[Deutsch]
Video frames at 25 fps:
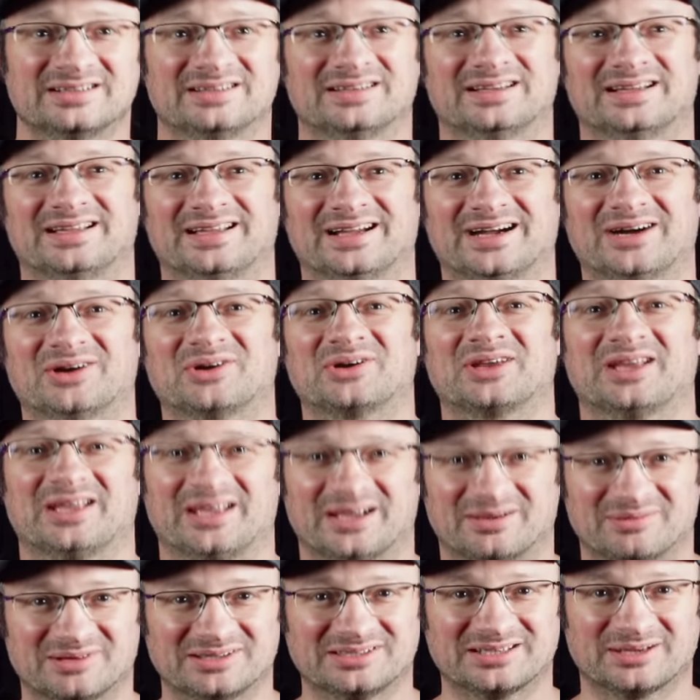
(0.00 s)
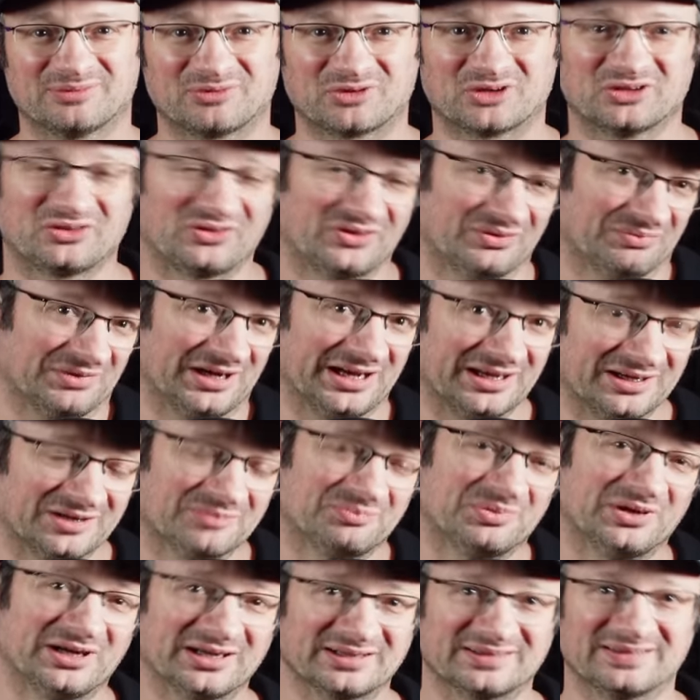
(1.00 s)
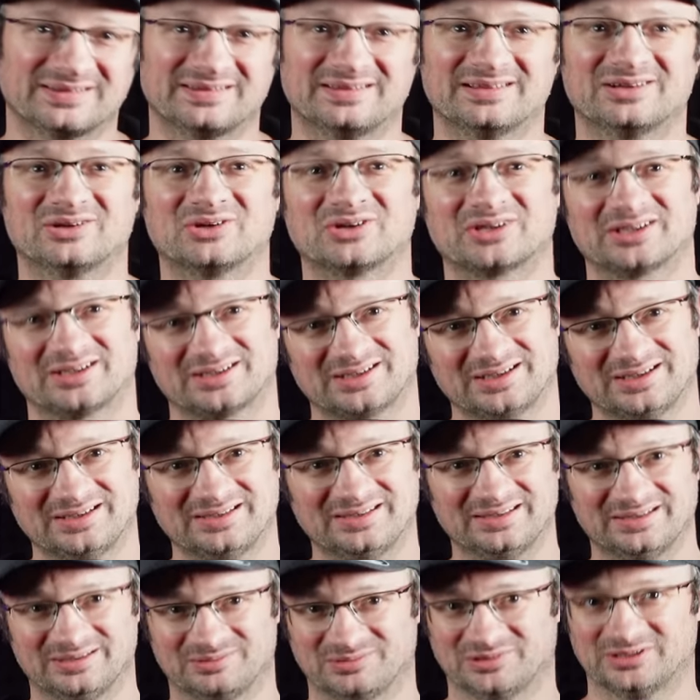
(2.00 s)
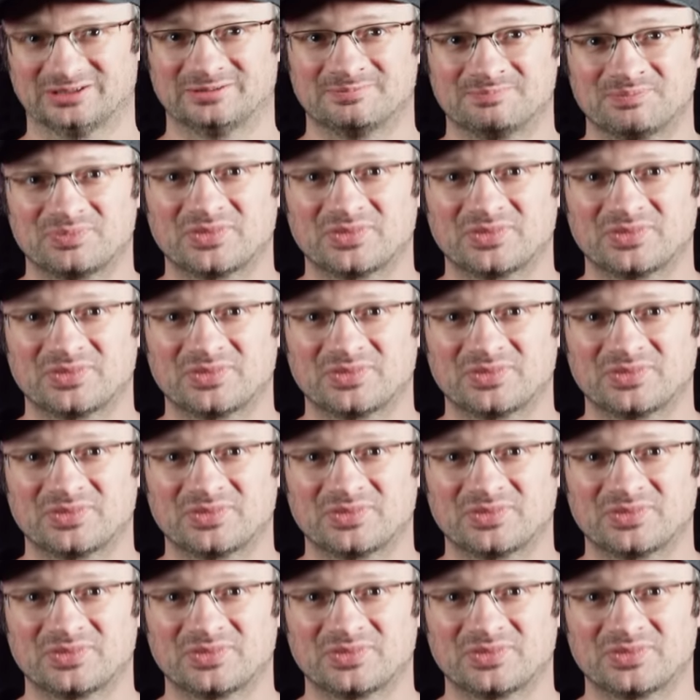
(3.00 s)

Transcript: Naja, okay, aber ich habe es trotzdem reingepackt, ist ja auch gar kein Thema.